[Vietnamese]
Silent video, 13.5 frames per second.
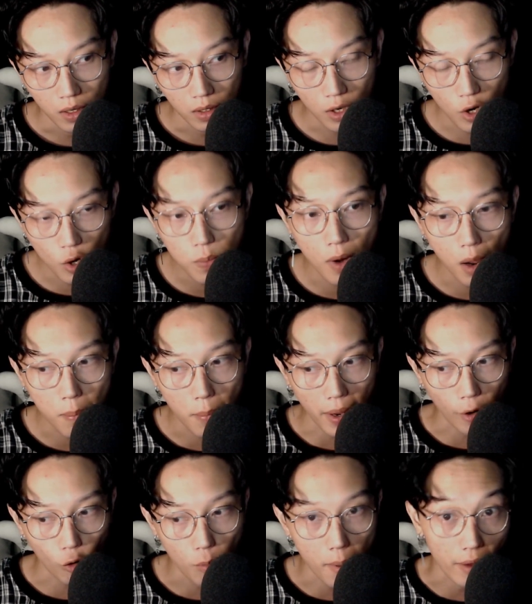Cái lúc đó
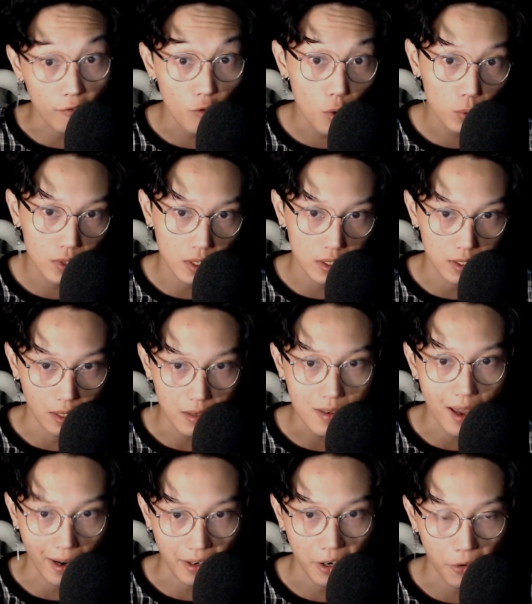mẹ của bạn vô tình tỉnh
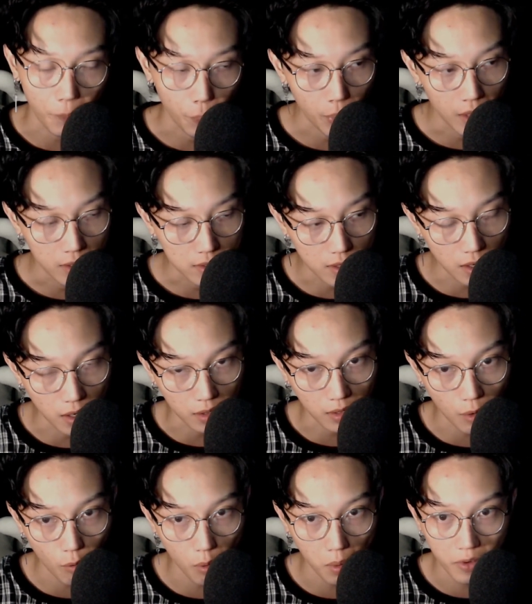dậy ha, sờ tay
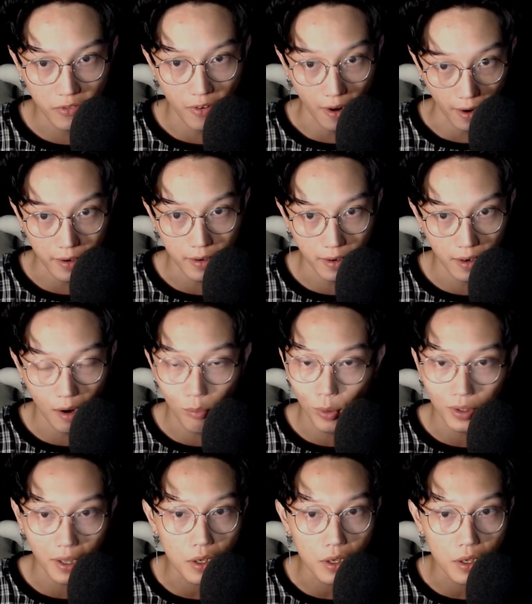qua bên phải không có thấy